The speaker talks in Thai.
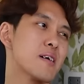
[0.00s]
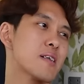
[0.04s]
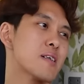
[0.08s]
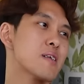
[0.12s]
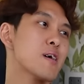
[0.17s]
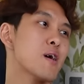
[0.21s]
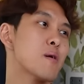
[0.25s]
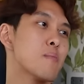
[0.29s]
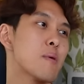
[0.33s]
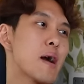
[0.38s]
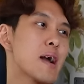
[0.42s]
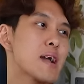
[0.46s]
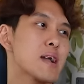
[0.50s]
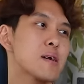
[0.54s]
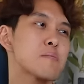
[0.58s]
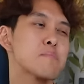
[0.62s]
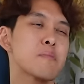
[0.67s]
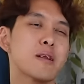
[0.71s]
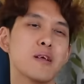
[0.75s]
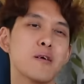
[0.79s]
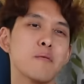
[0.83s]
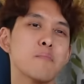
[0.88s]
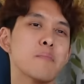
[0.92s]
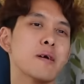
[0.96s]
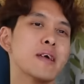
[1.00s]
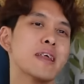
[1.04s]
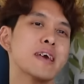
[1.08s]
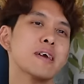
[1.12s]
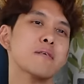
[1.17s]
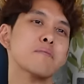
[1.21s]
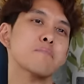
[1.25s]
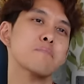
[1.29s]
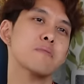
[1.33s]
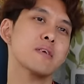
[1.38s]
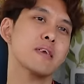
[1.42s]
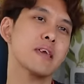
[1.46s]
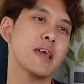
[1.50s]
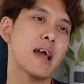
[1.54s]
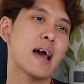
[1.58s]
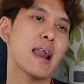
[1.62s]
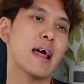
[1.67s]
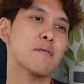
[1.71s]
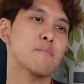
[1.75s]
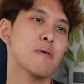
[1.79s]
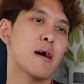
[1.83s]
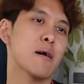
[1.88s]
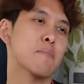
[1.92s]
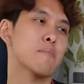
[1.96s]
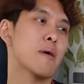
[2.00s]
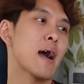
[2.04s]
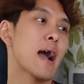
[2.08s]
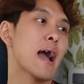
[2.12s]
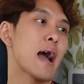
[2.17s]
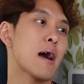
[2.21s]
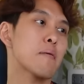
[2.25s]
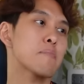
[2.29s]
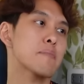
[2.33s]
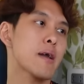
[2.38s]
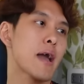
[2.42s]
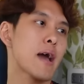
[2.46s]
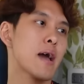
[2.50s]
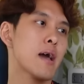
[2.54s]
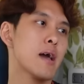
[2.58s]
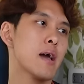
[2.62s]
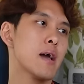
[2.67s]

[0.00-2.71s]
นี่ออกไหมคือมันก็ไม่ได้มีอะไรมาบังคับไง